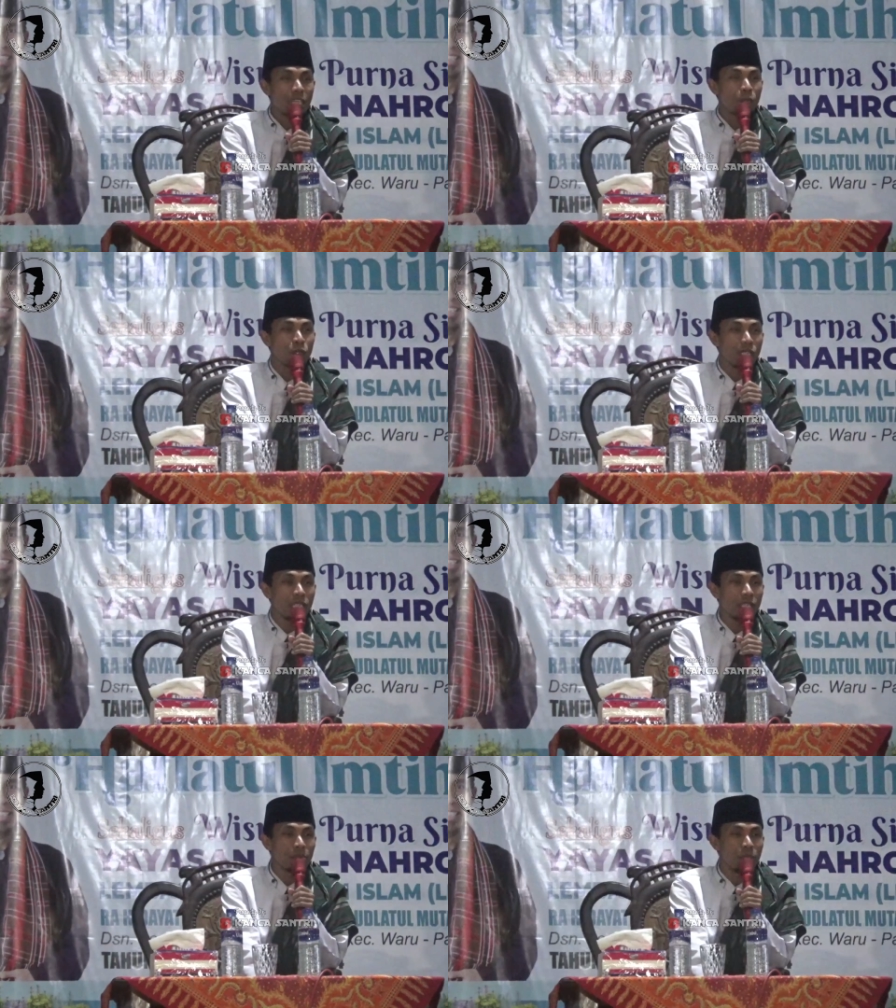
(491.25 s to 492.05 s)
cek pun
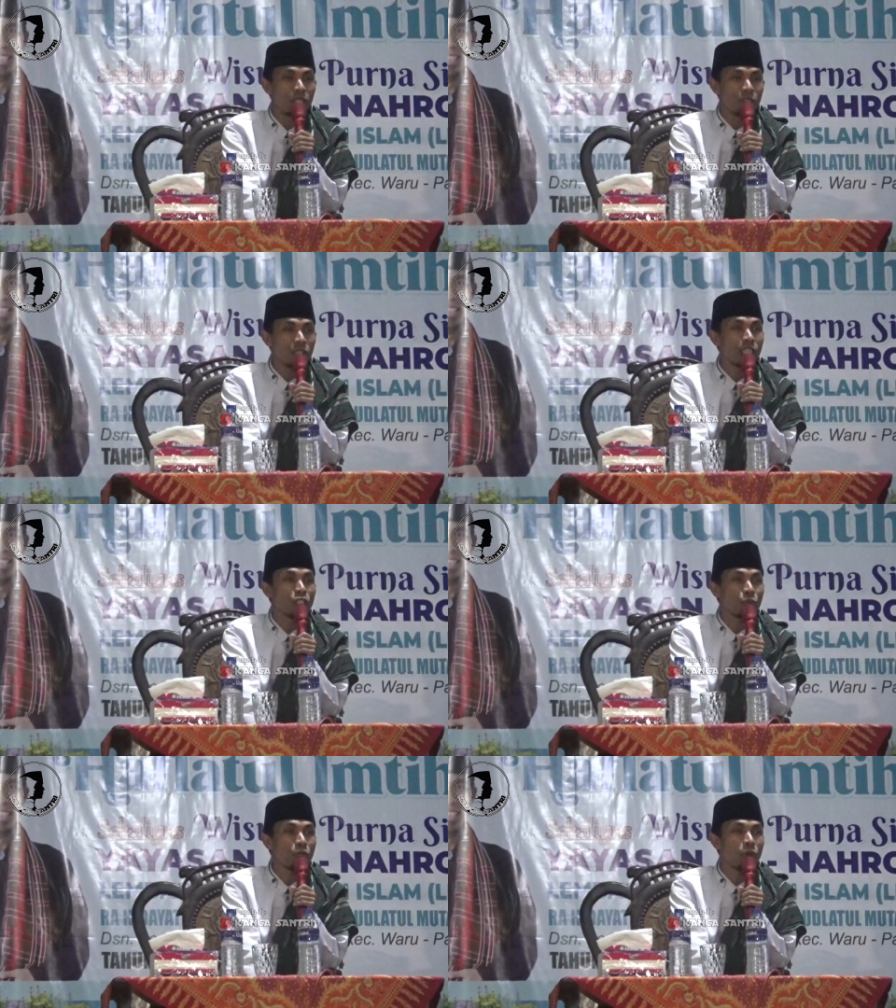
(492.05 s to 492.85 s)
kajing nabi
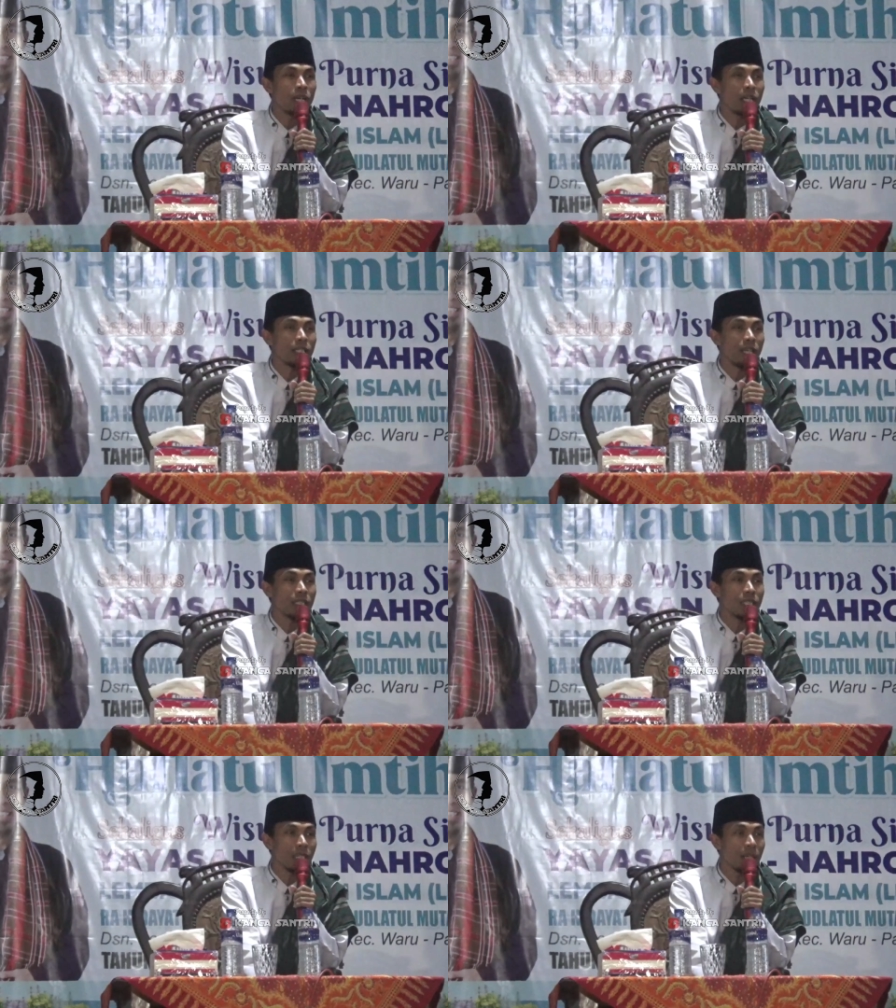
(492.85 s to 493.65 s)
fayasbiqu
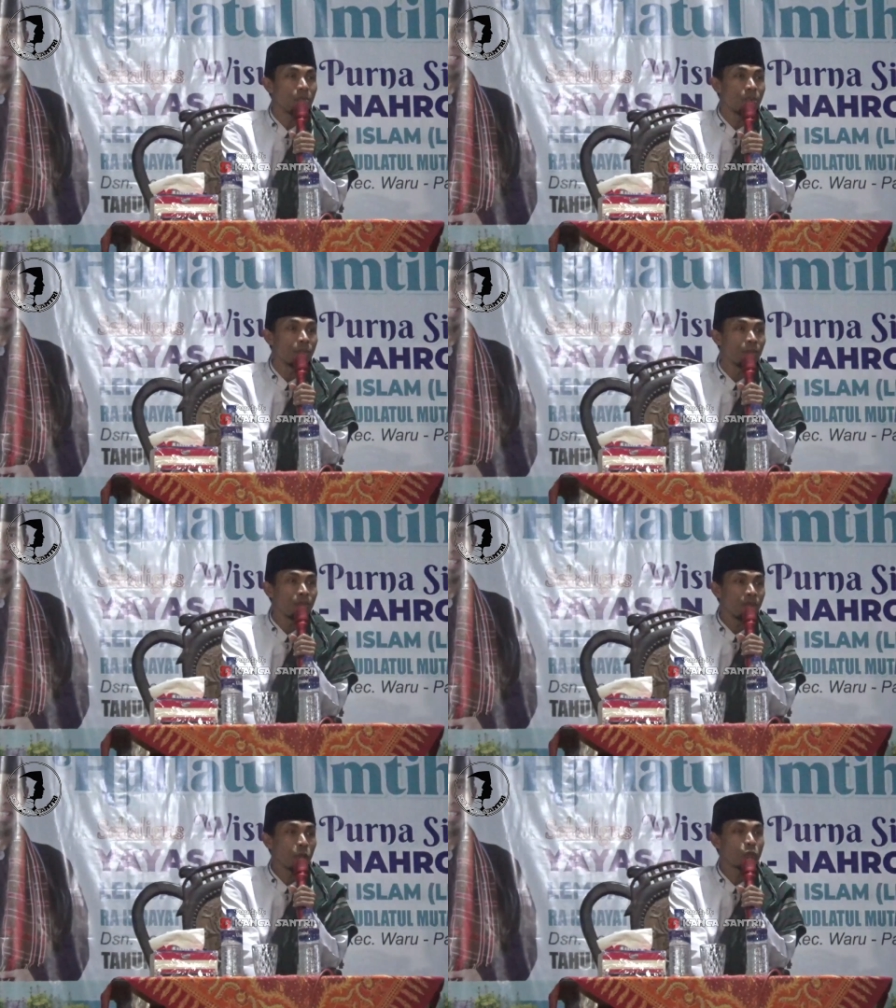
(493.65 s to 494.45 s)
alaihil kitab
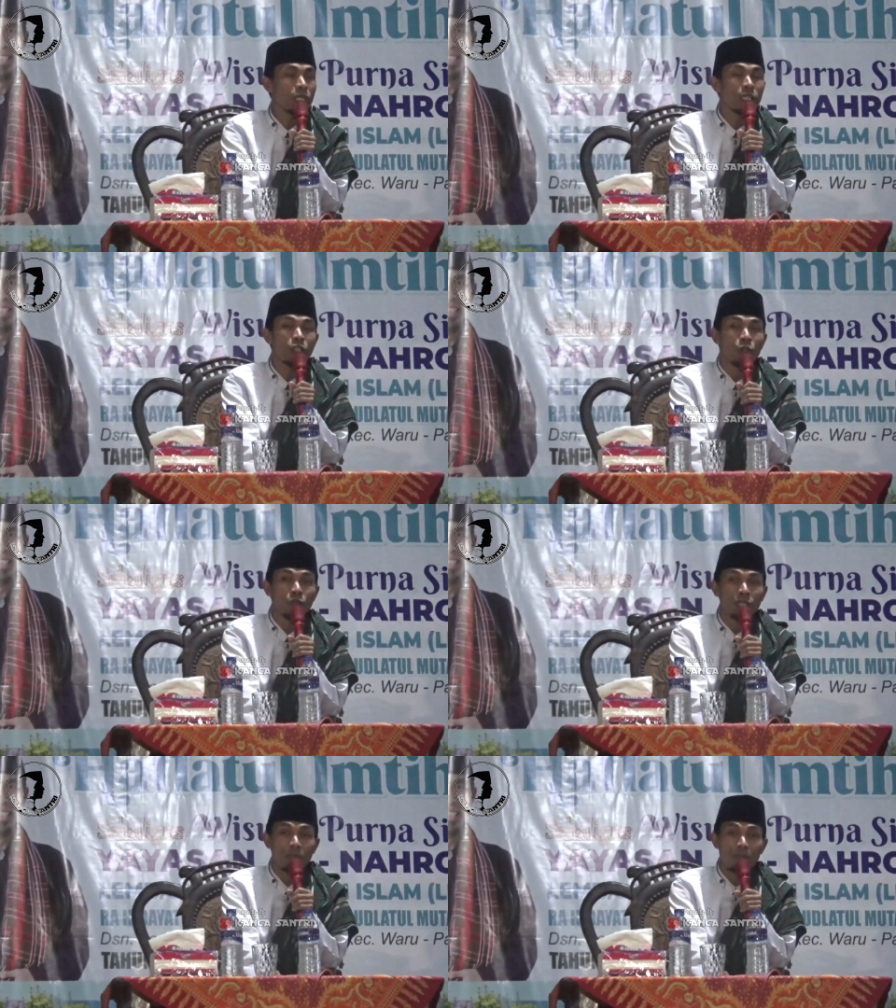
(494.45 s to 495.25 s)
tak usah
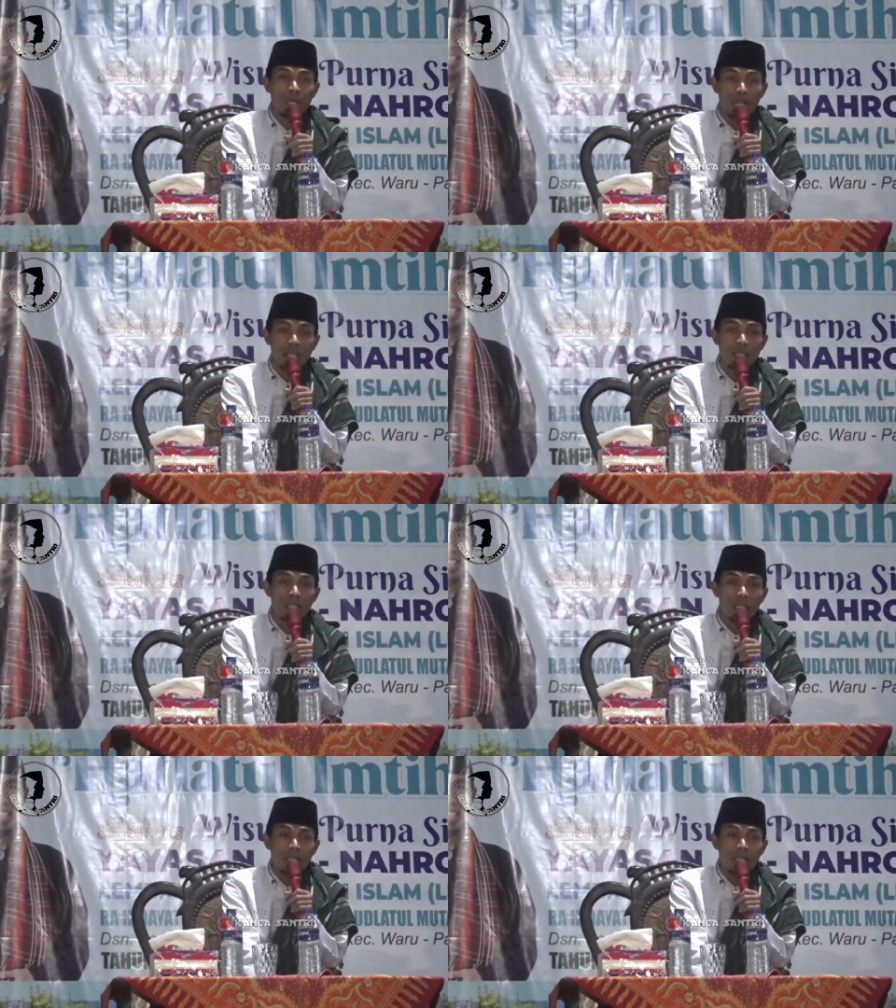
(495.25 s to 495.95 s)
keton sampean